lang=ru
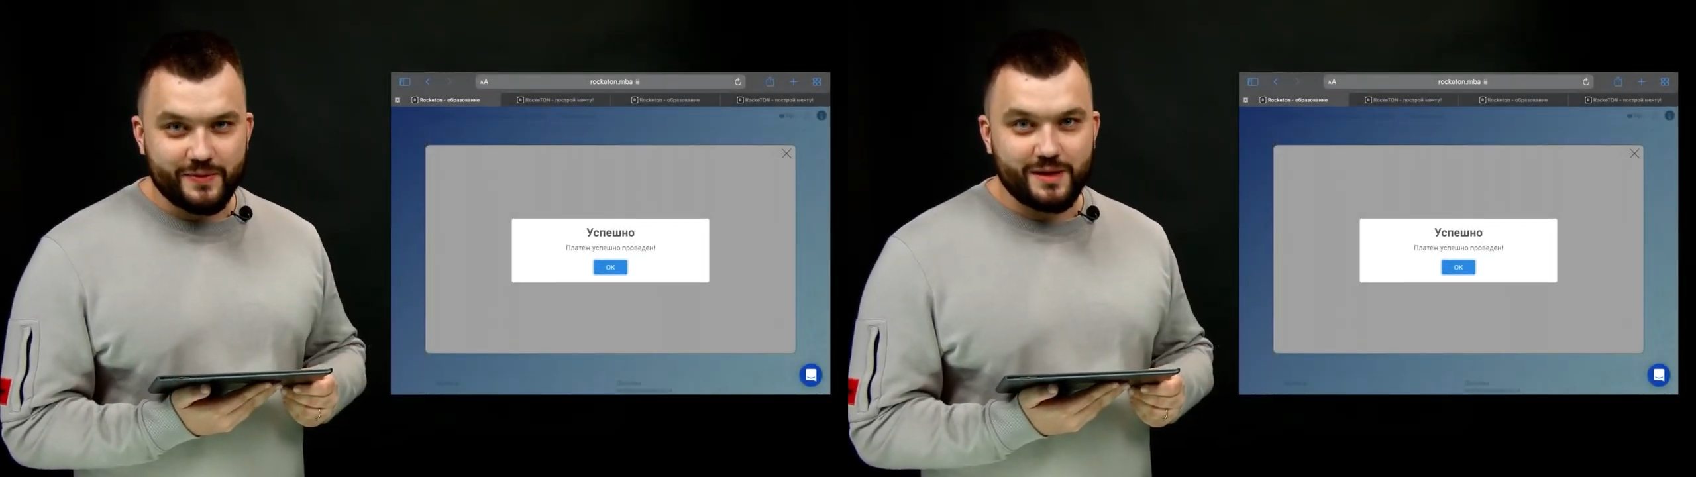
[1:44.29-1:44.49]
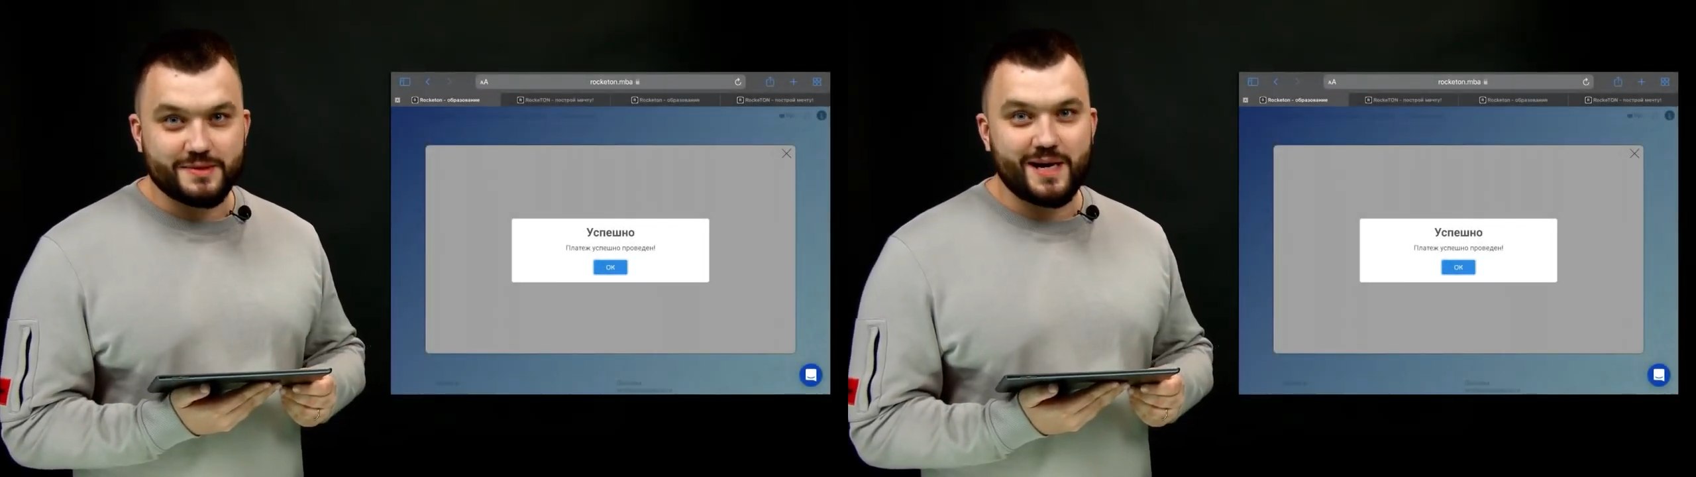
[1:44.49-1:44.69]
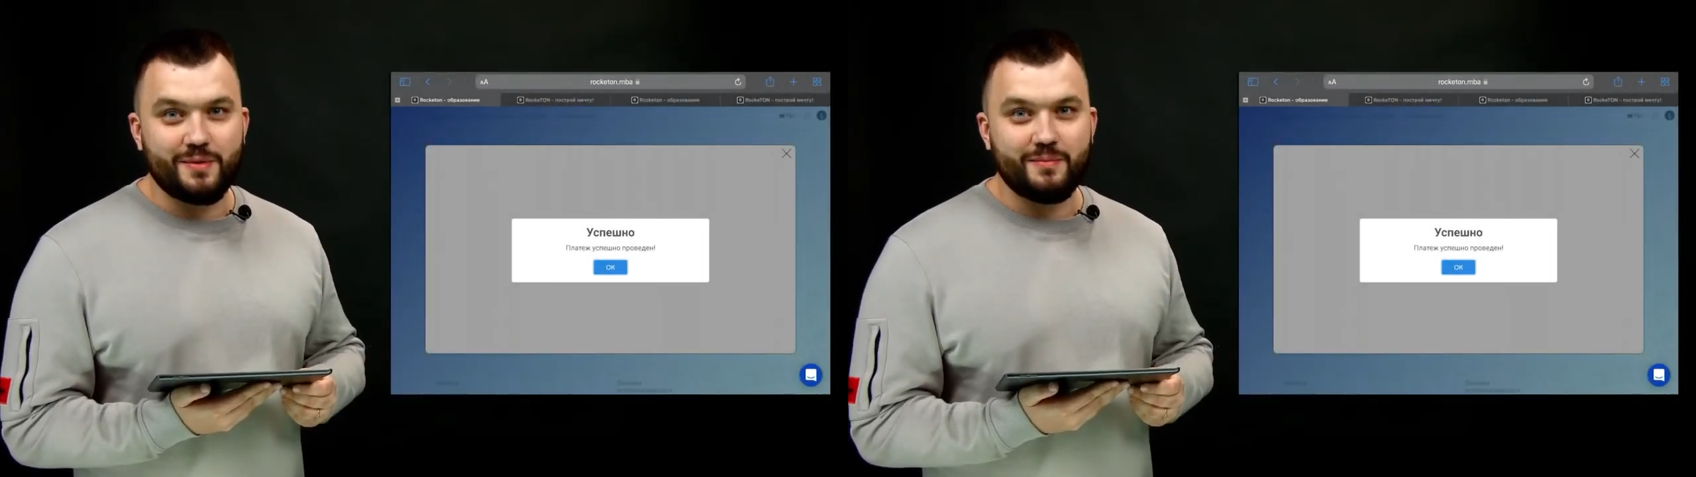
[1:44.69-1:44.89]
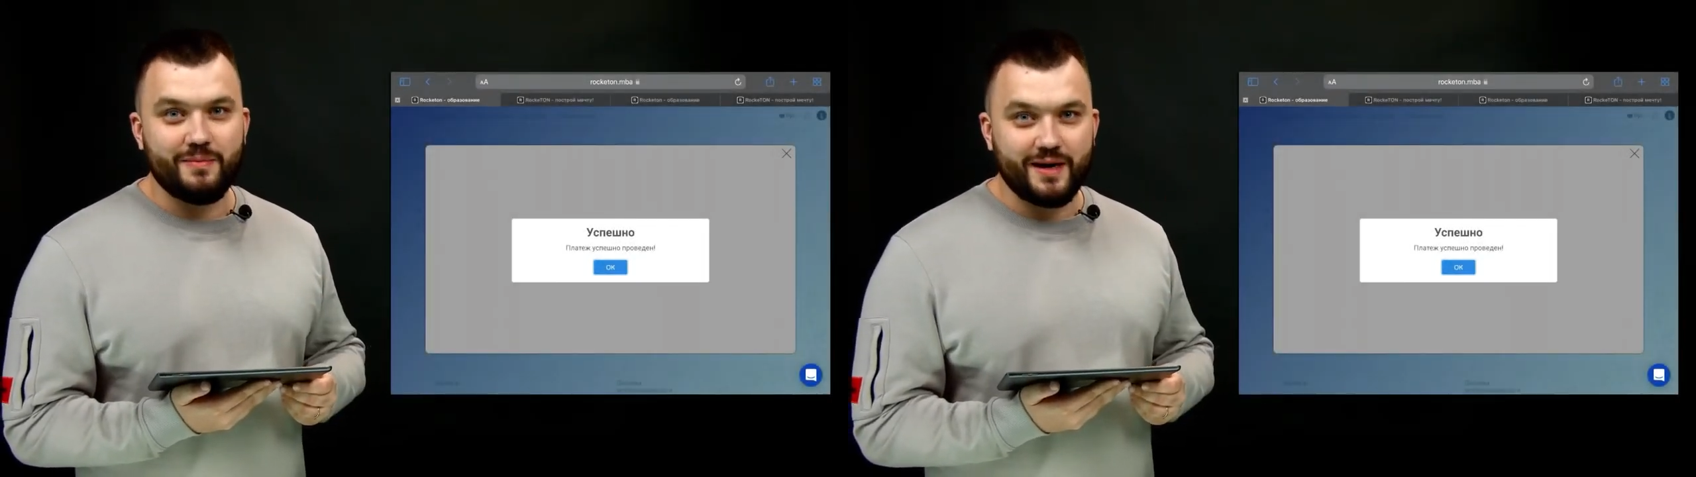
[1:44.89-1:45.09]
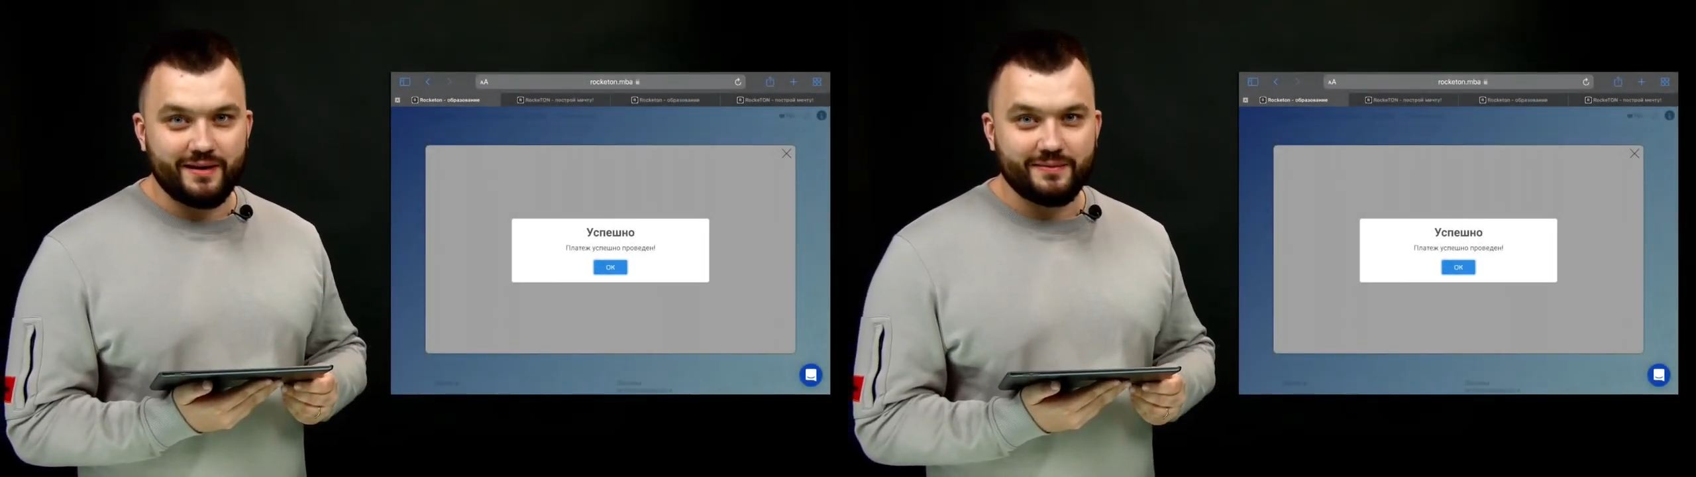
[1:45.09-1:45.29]
Тем самым
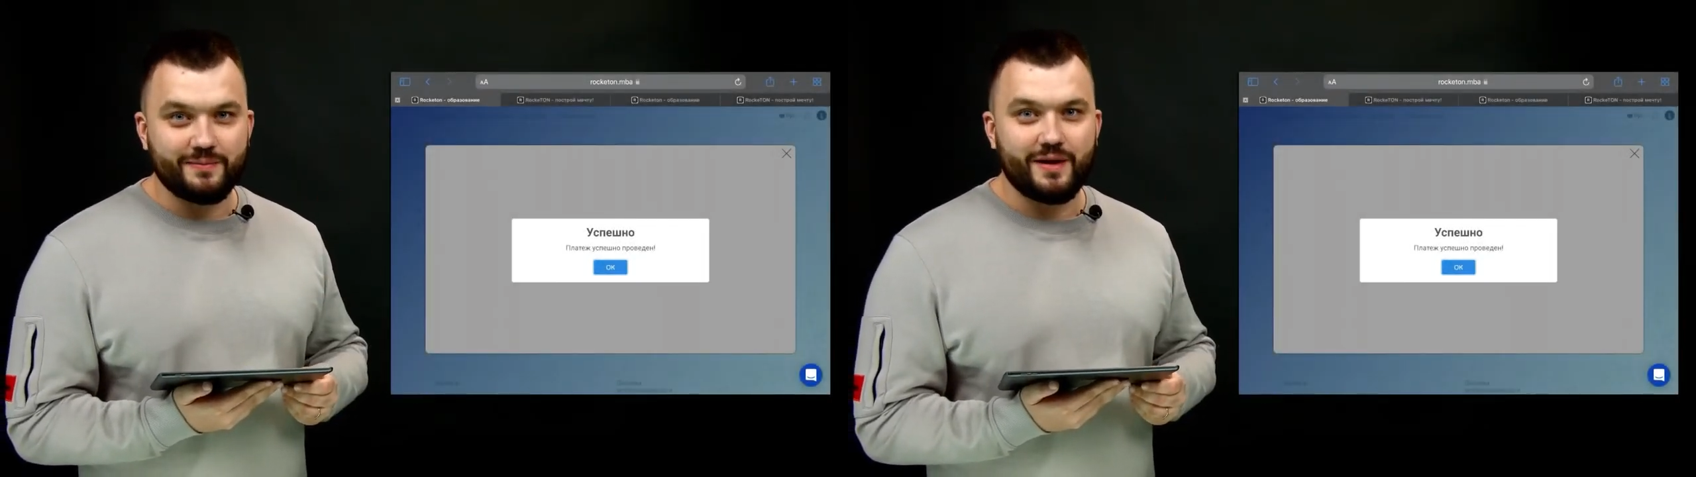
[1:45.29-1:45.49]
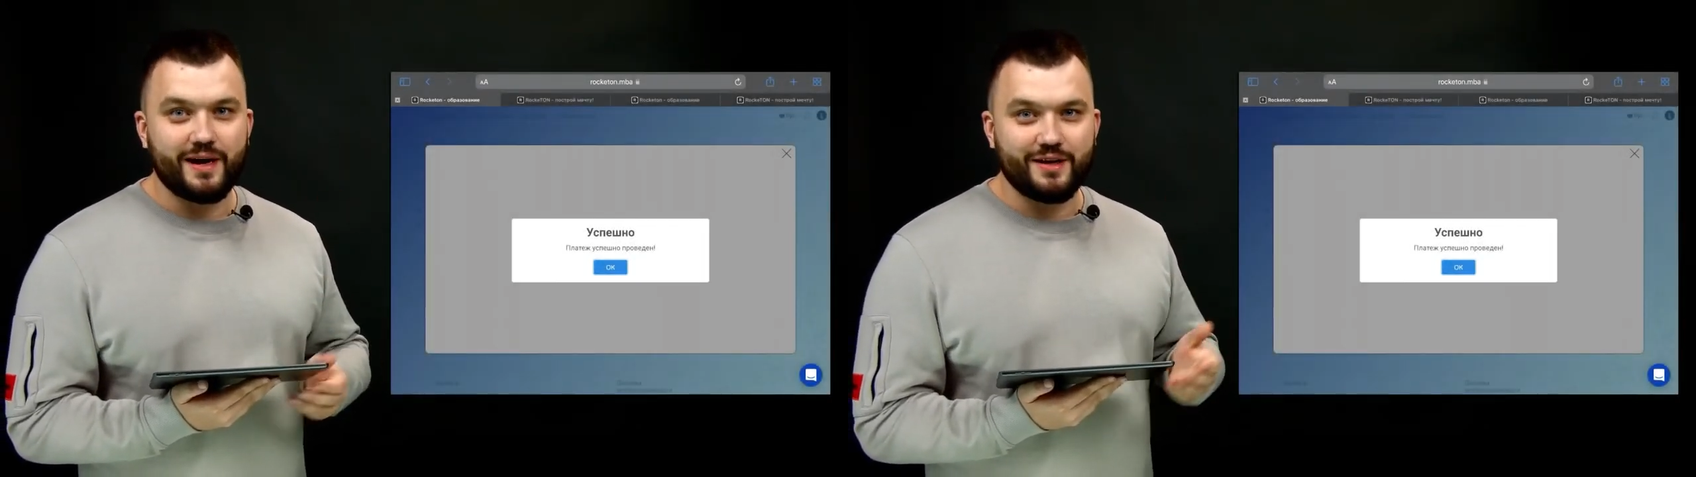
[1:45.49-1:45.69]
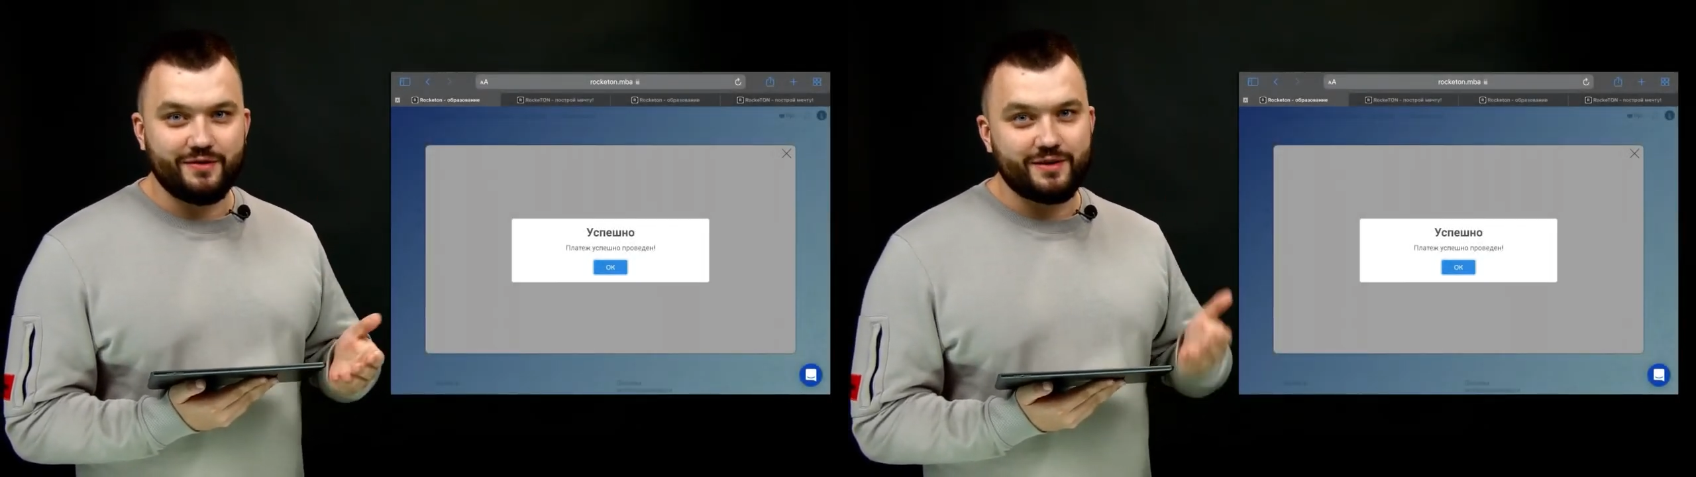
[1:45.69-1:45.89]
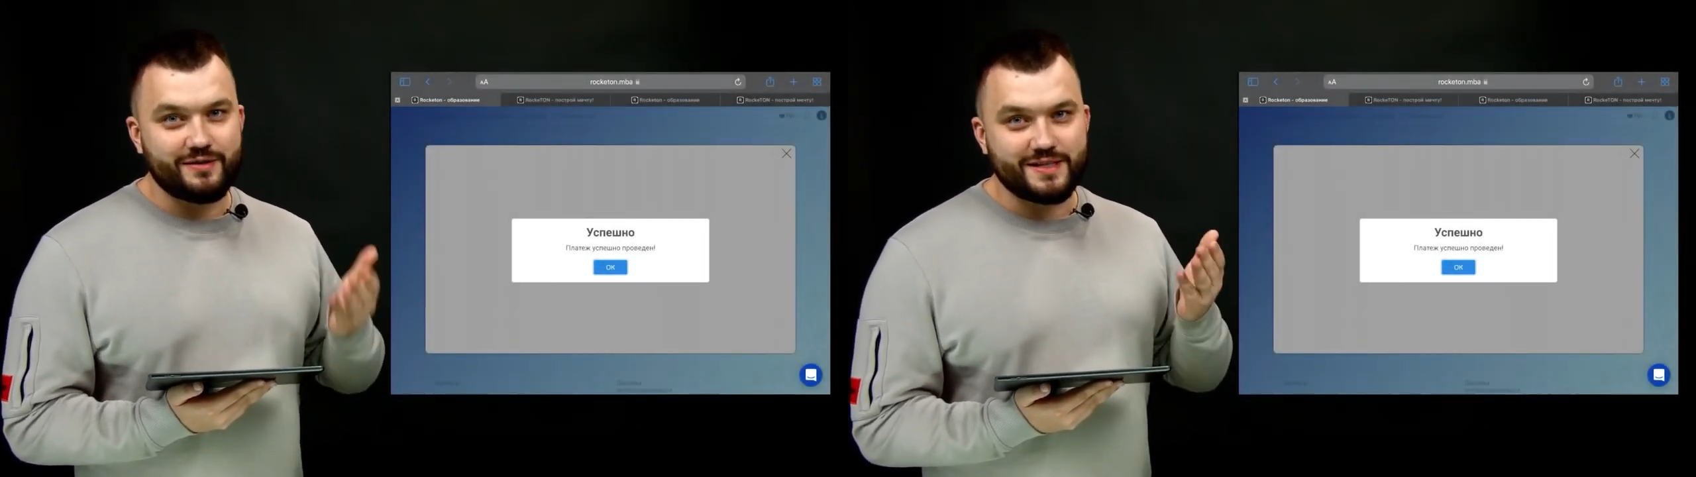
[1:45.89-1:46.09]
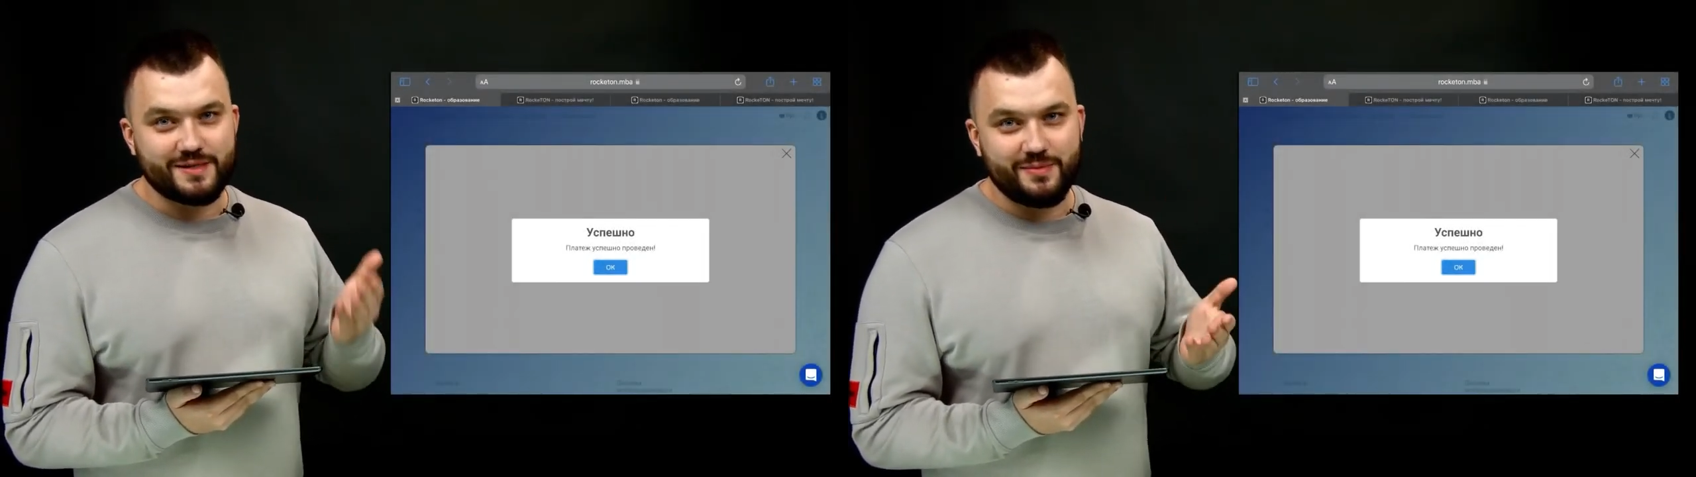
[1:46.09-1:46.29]
мы
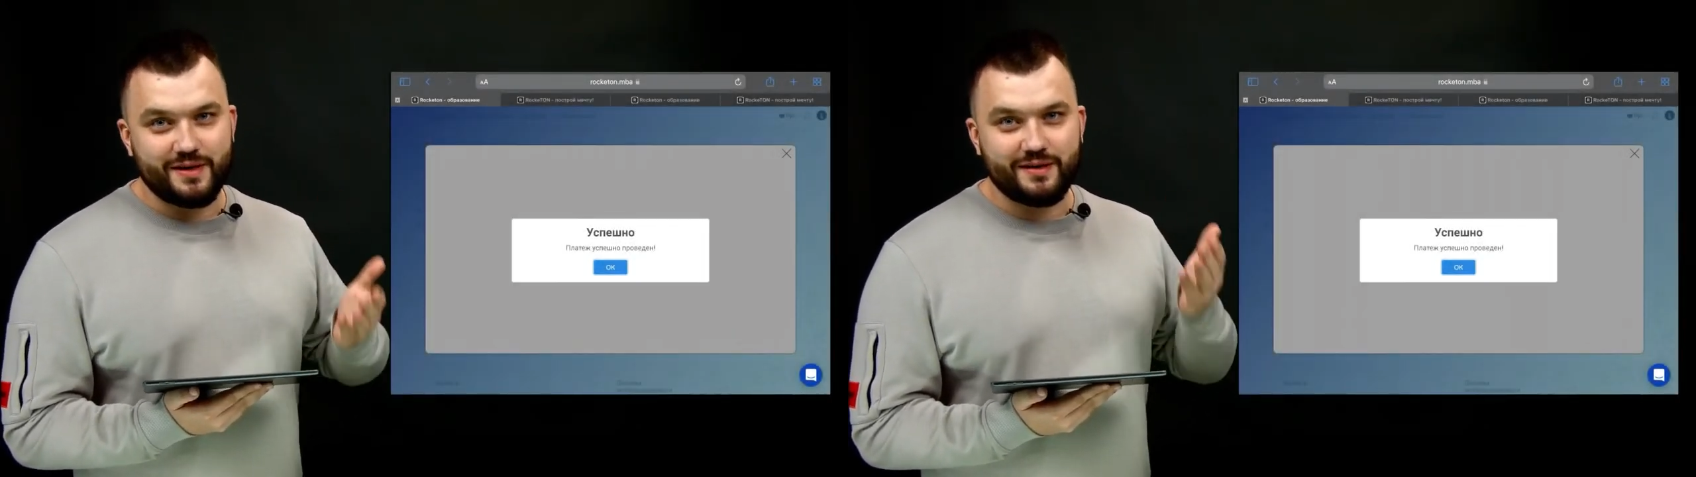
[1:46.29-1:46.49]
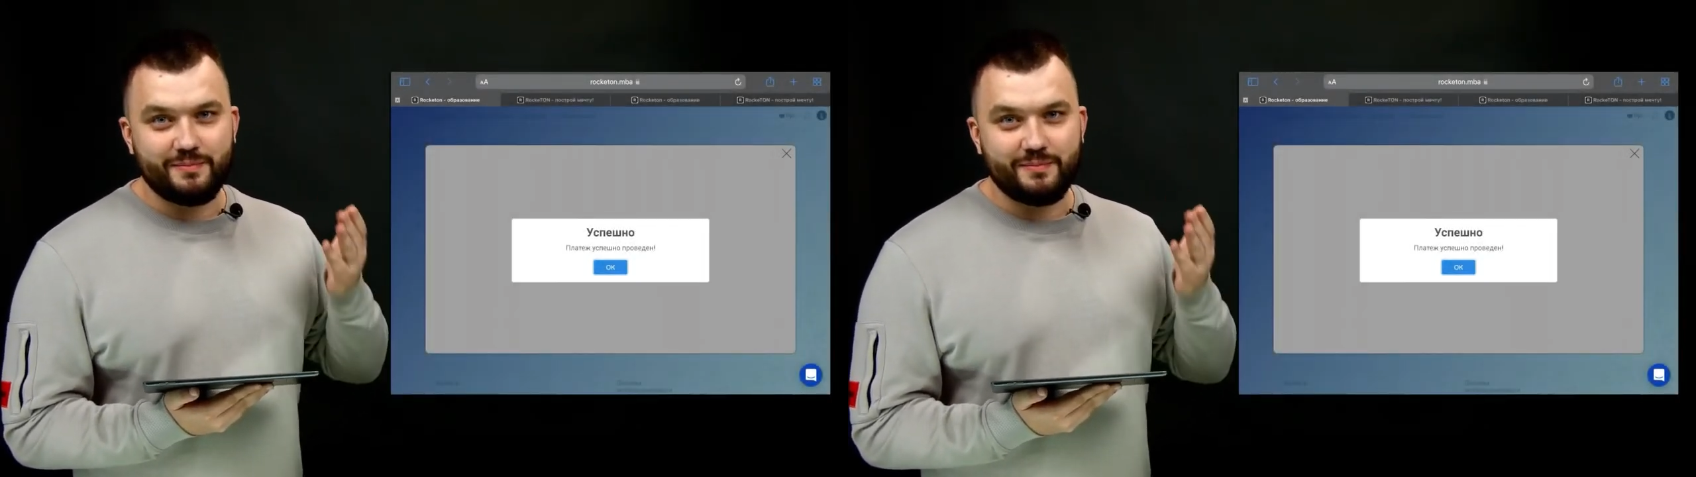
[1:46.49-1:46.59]
активировали себе